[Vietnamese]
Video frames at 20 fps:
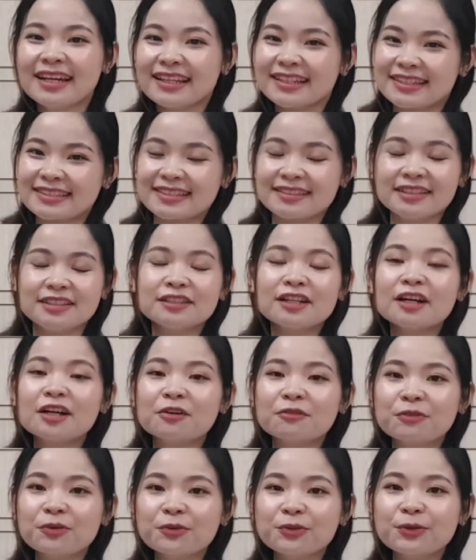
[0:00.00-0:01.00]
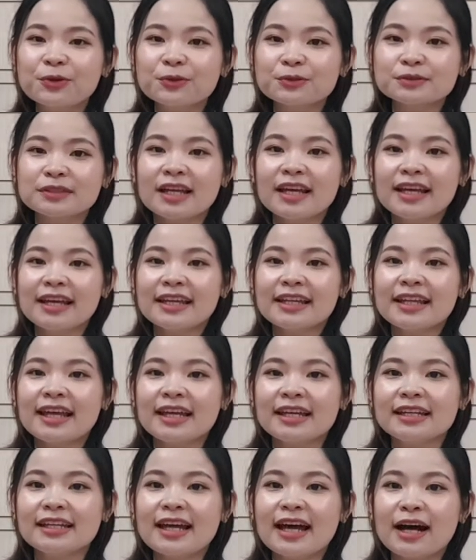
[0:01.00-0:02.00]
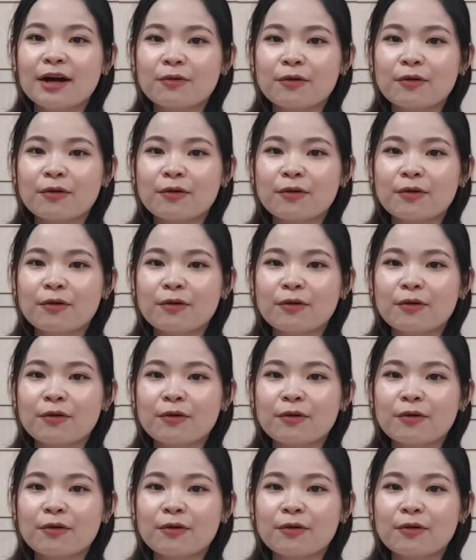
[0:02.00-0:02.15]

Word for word: thật sự ý rất là vui luôn thì